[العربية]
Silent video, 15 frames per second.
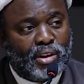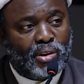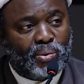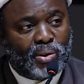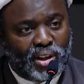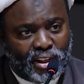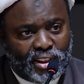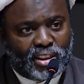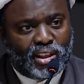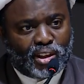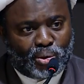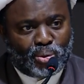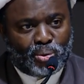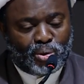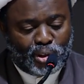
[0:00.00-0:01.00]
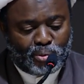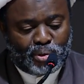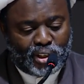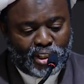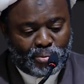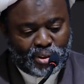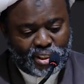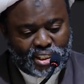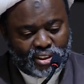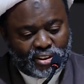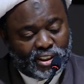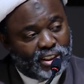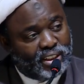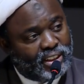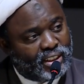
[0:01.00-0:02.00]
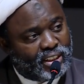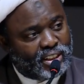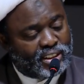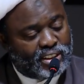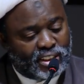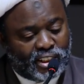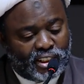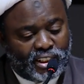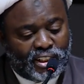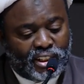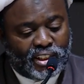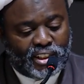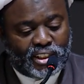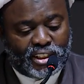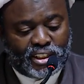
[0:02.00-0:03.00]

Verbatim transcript: والذي يقولون به بالسواحلية كالتالي